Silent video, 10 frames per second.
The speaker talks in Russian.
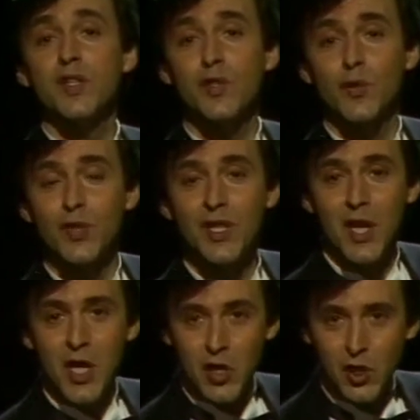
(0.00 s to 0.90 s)
и слюны,
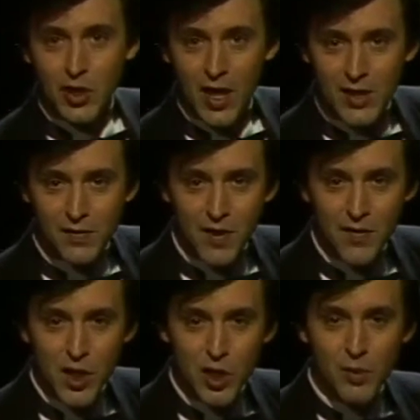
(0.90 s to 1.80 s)
читал свои
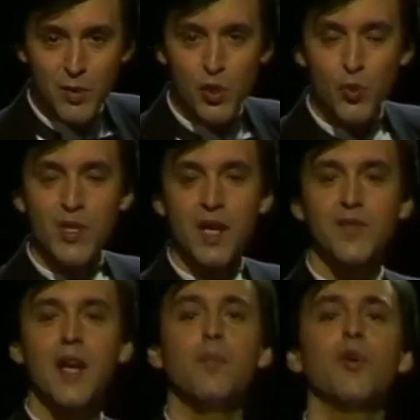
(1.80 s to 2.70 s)
вирши безумный
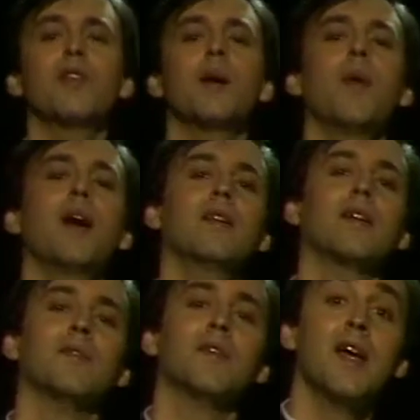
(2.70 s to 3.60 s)
офтальмон
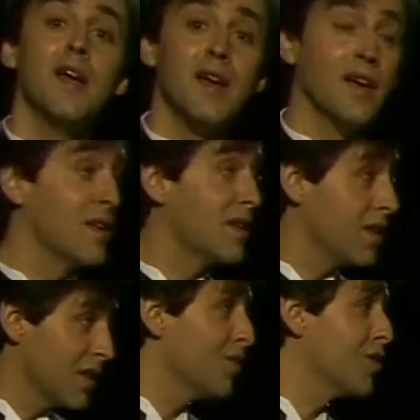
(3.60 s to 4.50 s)
Напалков. Это
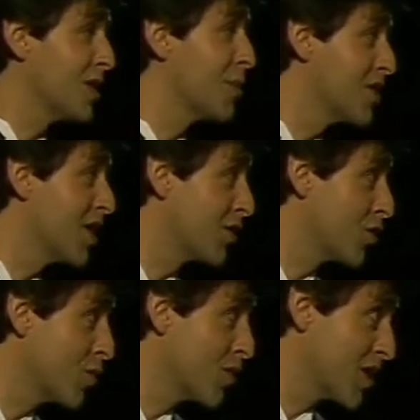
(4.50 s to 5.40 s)
его записал
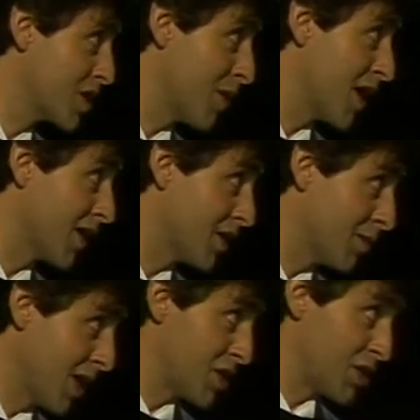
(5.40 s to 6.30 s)
Грум
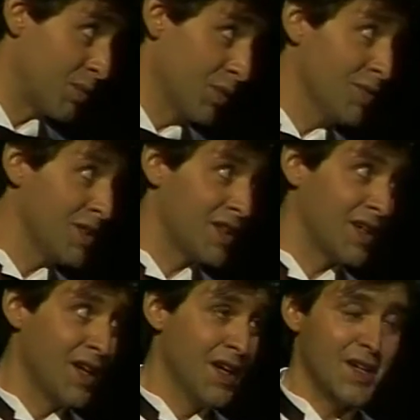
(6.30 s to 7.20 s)
Гжимайло-младший,
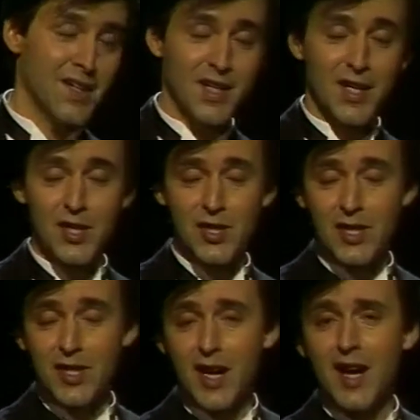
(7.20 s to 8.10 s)
помните? «Я
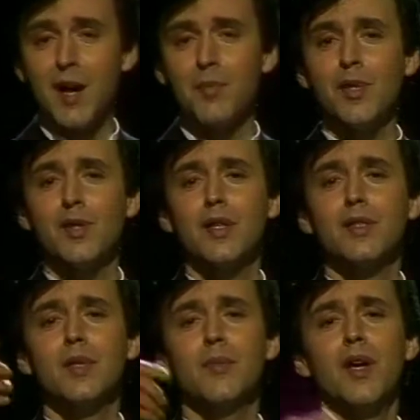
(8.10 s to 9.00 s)
каждый камень, как
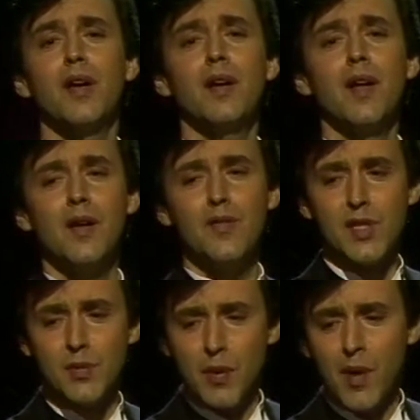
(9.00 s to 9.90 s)
коктебель, в
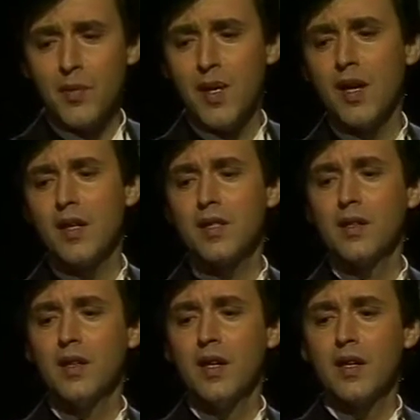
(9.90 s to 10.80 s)
тебе
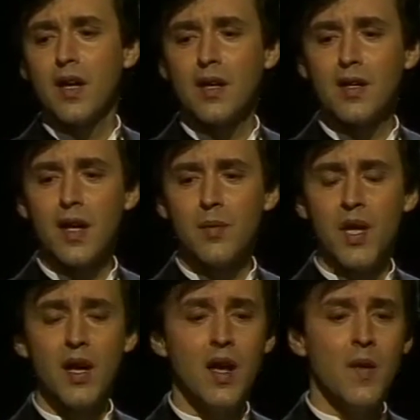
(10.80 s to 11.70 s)
пометил, как
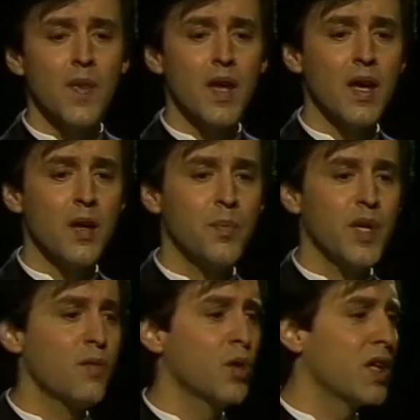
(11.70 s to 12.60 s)
кабель». Э,
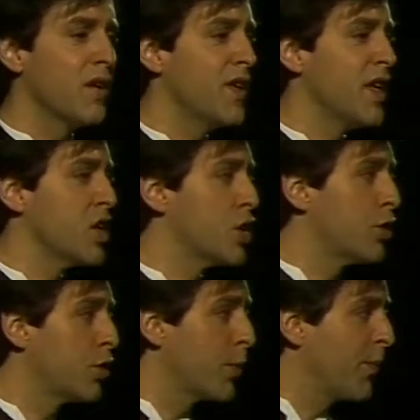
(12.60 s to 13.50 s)
перевод Эльвиры
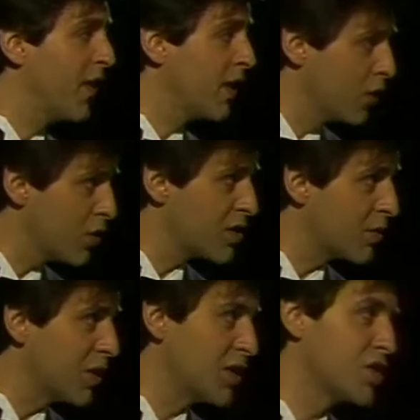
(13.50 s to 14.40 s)

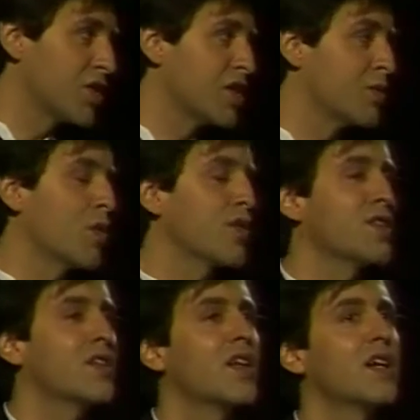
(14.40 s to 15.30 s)
Штюрпфельглоссен, поэтический
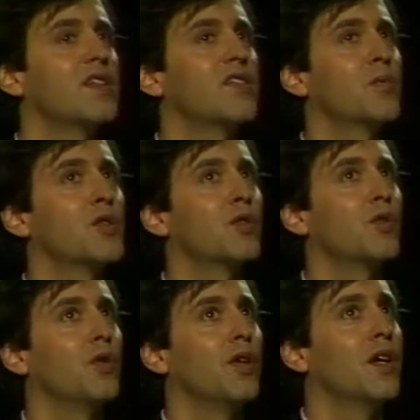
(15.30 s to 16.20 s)
сборник «Содрогнись в
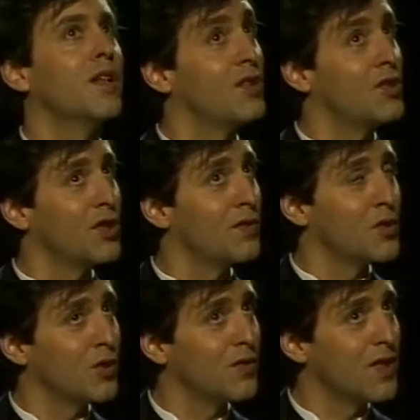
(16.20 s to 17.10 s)
поцелуи,
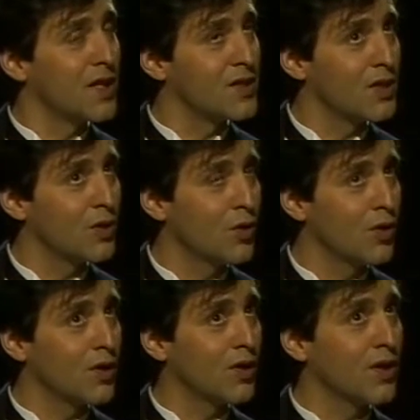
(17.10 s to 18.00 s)
1912
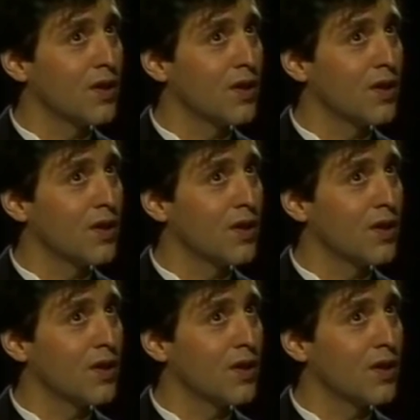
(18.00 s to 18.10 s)
год